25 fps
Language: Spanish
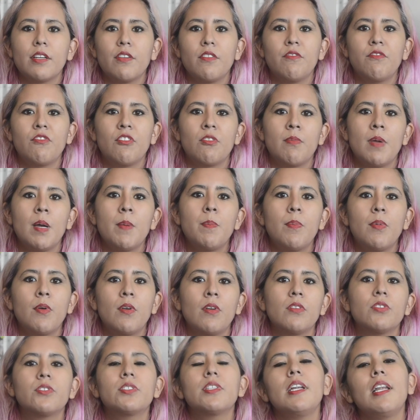se conforma
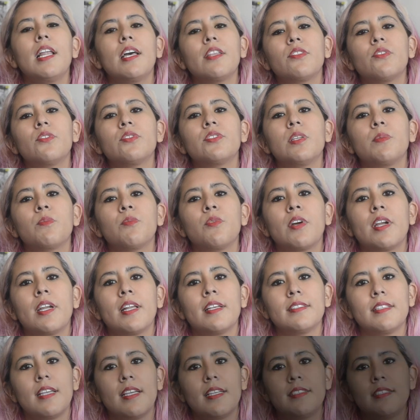por los relatos de
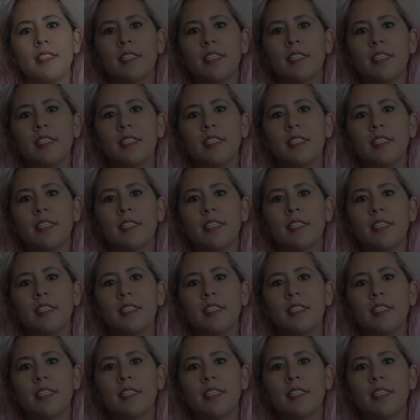mujeres de